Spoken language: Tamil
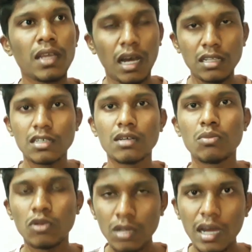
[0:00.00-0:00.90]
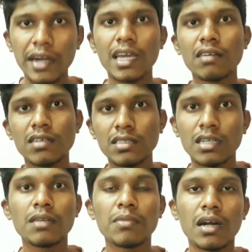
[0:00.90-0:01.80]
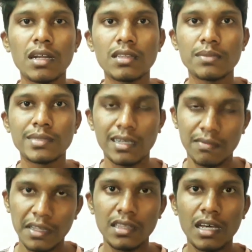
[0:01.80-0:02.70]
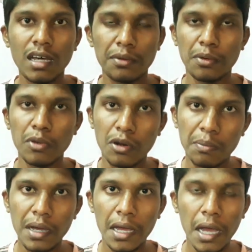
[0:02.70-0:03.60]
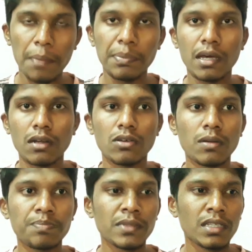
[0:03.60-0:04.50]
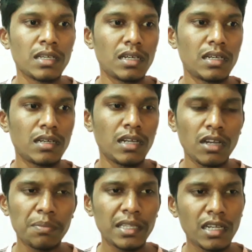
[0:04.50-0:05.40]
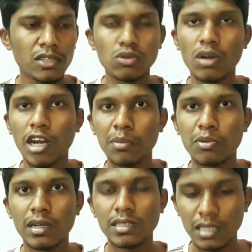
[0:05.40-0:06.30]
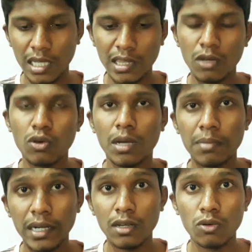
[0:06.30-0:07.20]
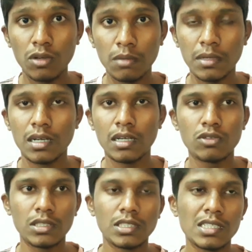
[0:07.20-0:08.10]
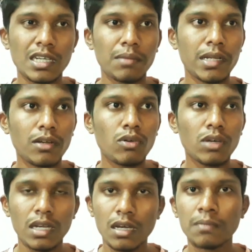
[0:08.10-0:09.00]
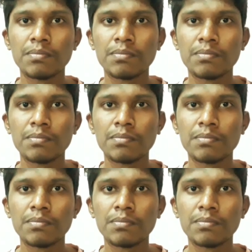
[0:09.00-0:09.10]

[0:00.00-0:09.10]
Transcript: அதுக்கு முன்னாடியே வந்து மாரா தீம் சாங் வந்தால் ரொம்ப ரொம்ப ஹாப்பியாக இருக்கும் இன்னும் பார்த்தீங்கன்னா சூரரை போட்லேருந்து எந்த ஒரு அப்டேட்டும் கொடுக்க மாட்டாங்க ஒரு சின்ன அப்டேட் கொடுவோம் ஏன்னா